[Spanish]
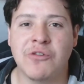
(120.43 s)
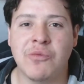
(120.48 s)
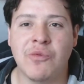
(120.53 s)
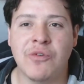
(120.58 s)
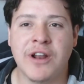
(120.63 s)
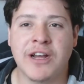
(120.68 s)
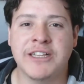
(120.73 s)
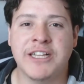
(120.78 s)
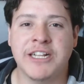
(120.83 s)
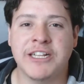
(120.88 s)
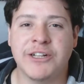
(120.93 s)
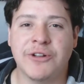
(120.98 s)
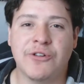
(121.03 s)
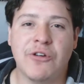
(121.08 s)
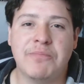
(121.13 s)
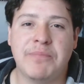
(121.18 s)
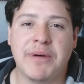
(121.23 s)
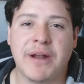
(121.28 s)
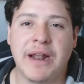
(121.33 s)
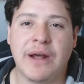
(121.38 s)
como un
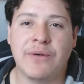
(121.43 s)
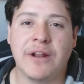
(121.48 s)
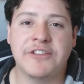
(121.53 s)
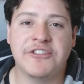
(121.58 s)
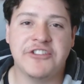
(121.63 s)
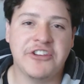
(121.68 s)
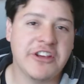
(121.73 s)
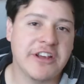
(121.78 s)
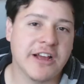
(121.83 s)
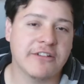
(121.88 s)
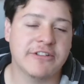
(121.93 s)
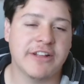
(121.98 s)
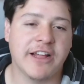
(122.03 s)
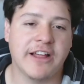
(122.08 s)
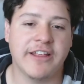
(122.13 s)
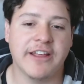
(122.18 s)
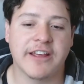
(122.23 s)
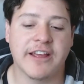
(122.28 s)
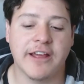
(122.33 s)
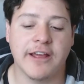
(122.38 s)
accesorio para una chica, o
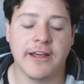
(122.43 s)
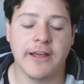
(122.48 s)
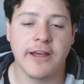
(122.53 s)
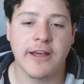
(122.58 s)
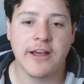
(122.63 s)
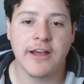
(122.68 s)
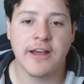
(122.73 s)
sea, de que